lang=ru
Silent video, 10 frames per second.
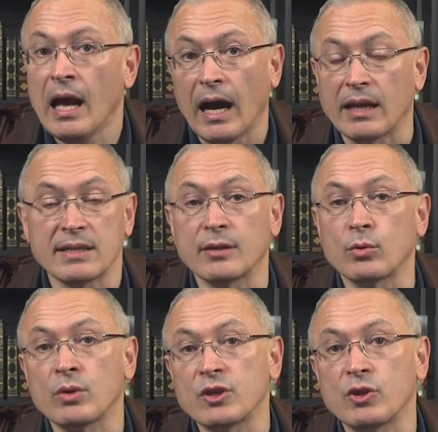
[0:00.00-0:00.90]
А если
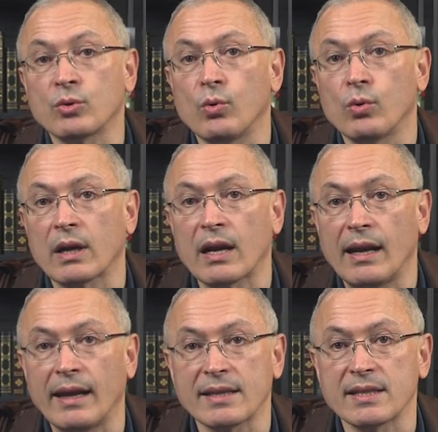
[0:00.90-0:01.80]
эту начинку
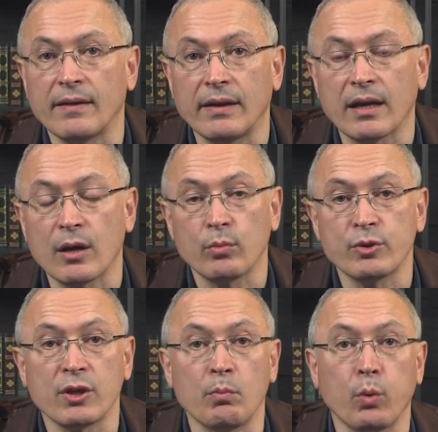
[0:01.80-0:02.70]
украли и оставили коробочки